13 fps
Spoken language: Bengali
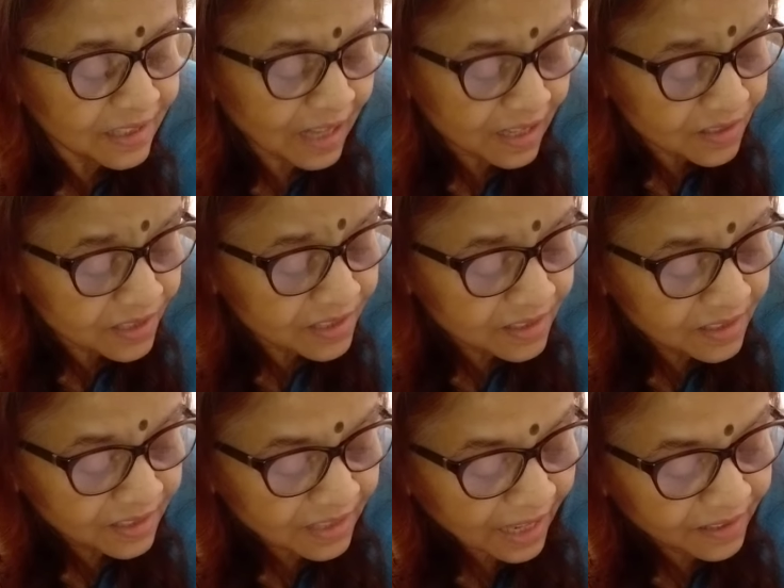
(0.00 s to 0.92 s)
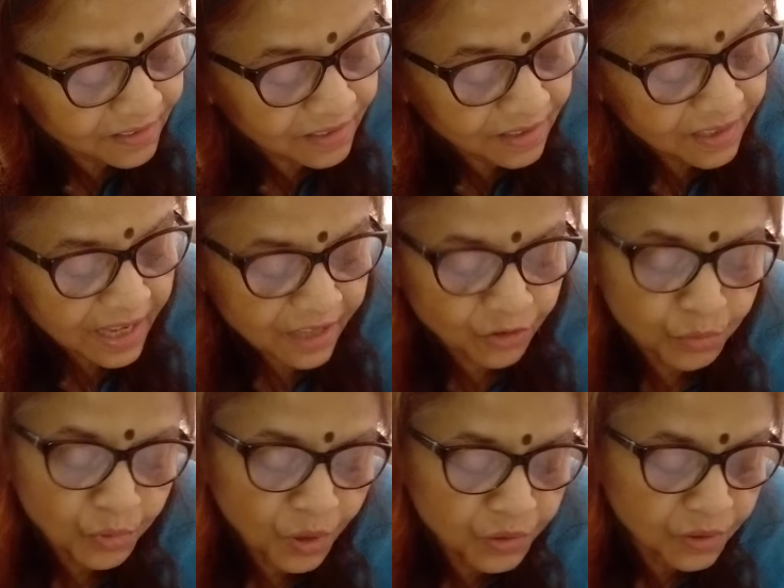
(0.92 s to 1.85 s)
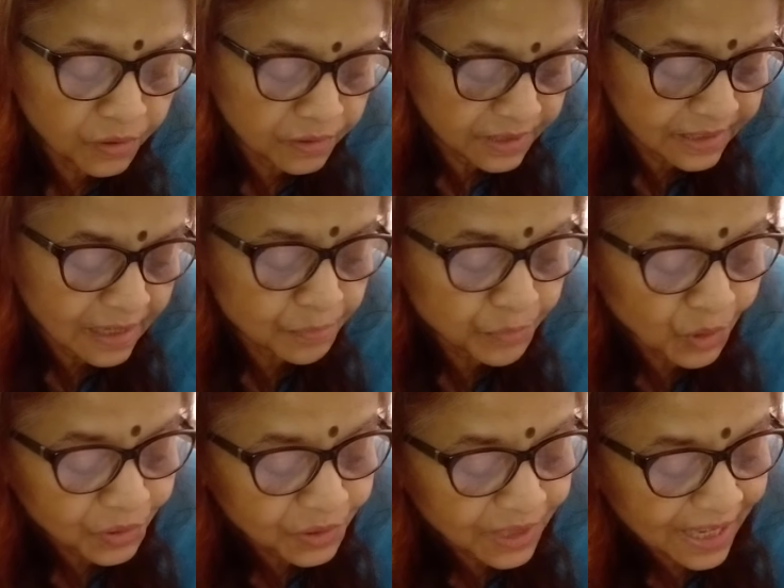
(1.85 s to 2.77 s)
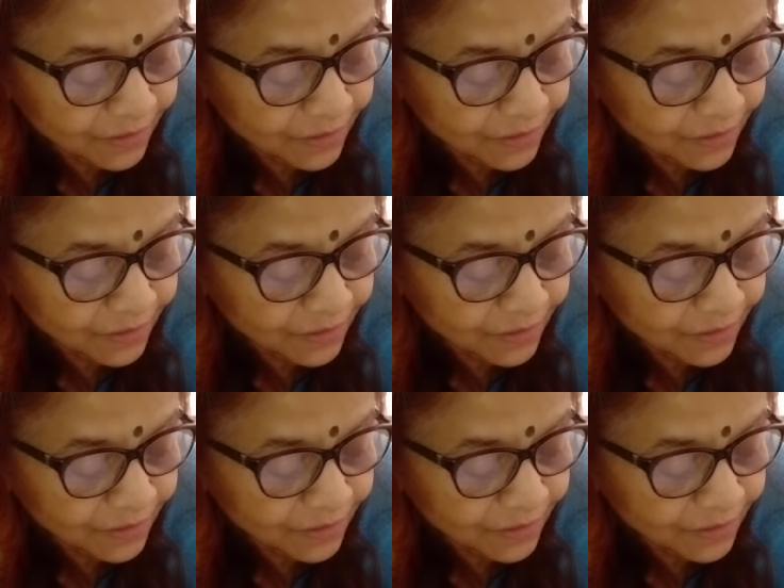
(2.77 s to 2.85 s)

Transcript: কাছে টেনে নেন এত বড় অধ্যাপক